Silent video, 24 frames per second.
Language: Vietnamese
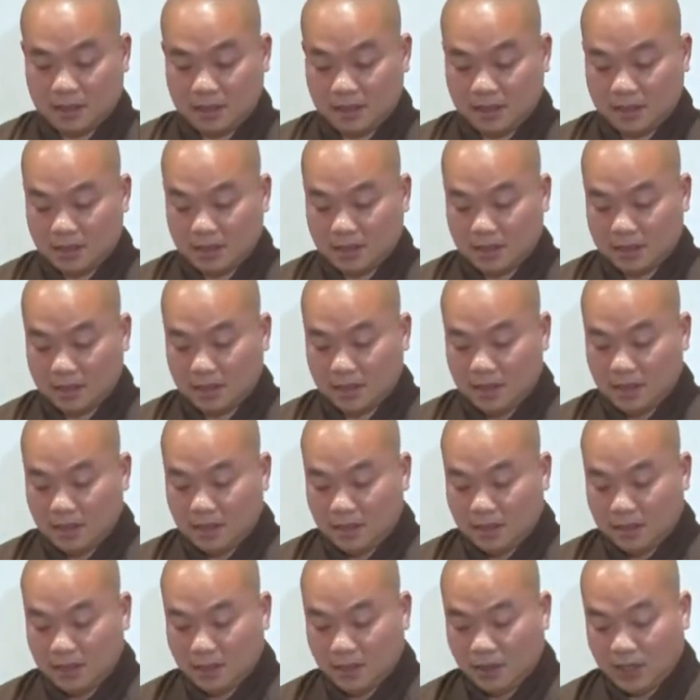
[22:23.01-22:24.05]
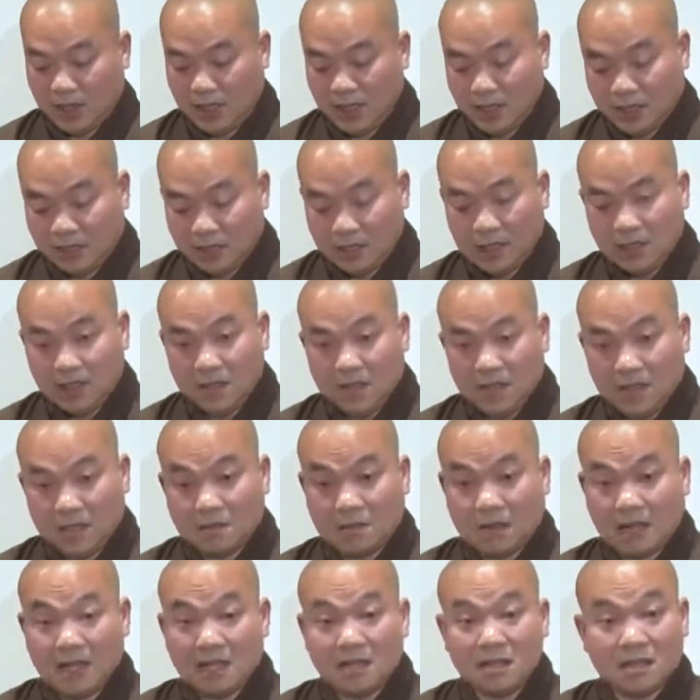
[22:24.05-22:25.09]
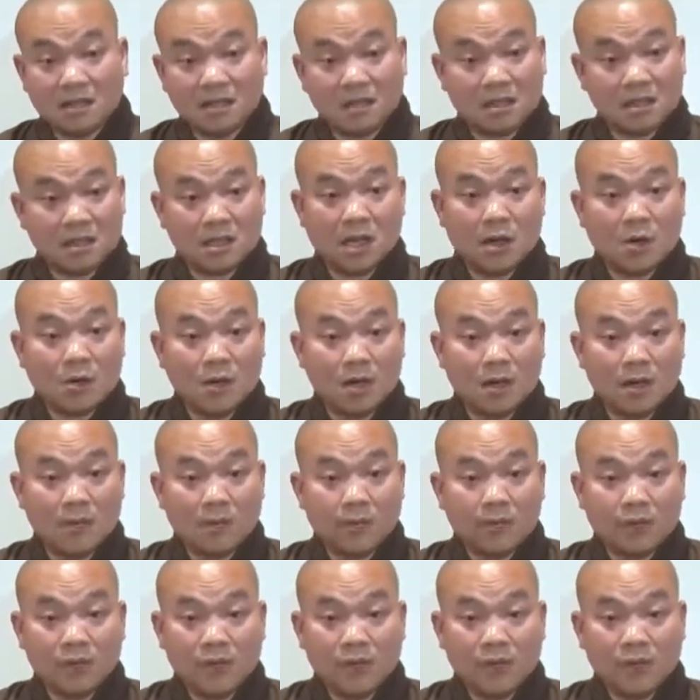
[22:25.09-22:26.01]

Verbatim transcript: à, rồi ý thức nhưng mà ý thức thì nó sâu hơn